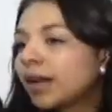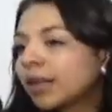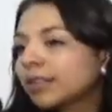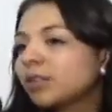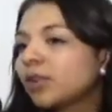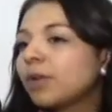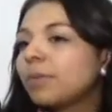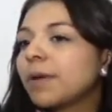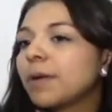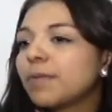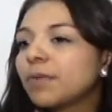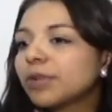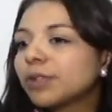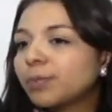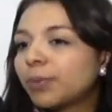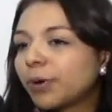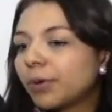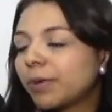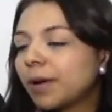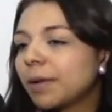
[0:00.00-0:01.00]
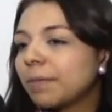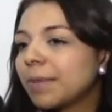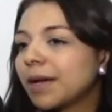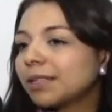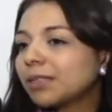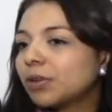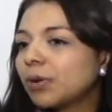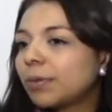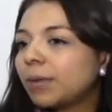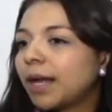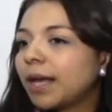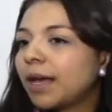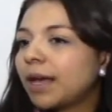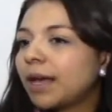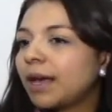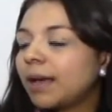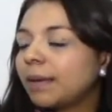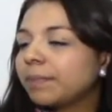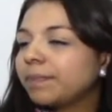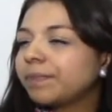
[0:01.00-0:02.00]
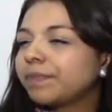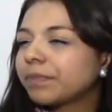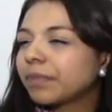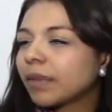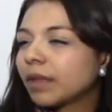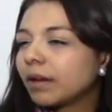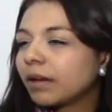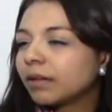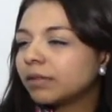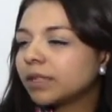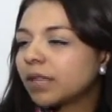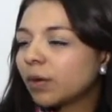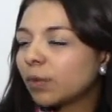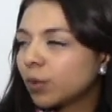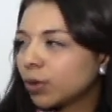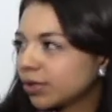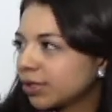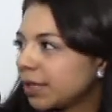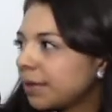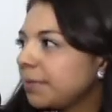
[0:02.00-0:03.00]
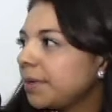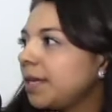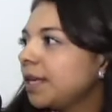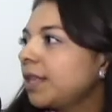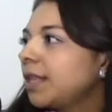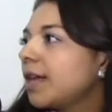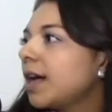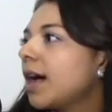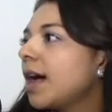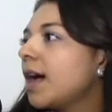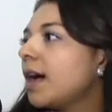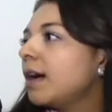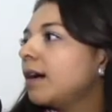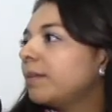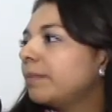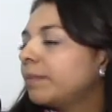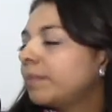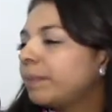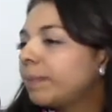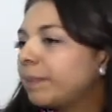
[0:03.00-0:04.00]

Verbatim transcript: Resolvemos problemas sobre seguros de vida,